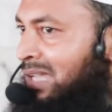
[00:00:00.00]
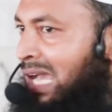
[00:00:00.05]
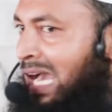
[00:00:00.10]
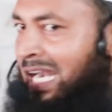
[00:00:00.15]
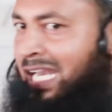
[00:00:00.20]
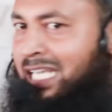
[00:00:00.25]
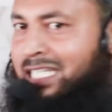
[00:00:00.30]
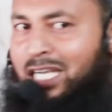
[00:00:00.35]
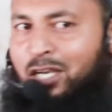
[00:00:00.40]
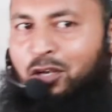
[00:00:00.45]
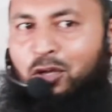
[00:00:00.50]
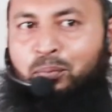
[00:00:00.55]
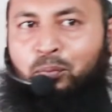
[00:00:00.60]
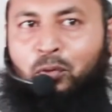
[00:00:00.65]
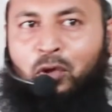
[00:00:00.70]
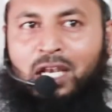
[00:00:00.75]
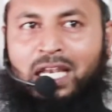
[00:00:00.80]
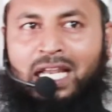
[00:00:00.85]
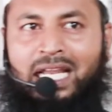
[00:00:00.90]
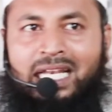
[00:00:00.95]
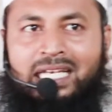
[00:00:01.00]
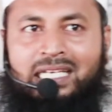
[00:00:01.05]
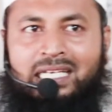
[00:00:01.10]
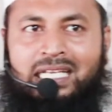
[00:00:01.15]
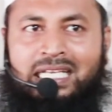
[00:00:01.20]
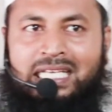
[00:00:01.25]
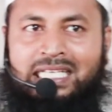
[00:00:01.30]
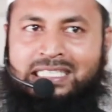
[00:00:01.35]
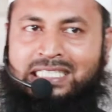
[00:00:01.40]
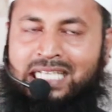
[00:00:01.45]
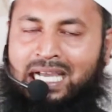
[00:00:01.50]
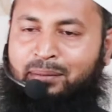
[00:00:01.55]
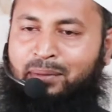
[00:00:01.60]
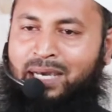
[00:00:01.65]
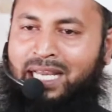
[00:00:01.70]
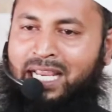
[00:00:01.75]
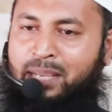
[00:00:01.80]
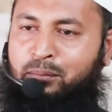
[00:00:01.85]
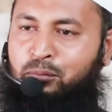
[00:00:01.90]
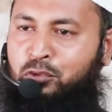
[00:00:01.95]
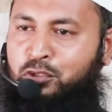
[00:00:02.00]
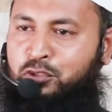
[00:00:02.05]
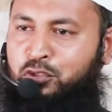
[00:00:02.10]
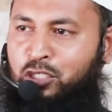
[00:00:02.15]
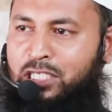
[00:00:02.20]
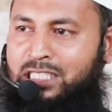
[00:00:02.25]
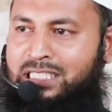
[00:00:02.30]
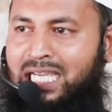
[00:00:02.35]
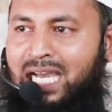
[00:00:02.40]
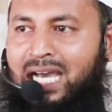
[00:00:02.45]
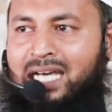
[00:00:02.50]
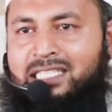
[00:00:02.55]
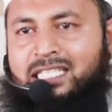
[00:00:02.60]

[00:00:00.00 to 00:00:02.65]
আরেকটা লোক বললেন যে আমার এই মজুরি যা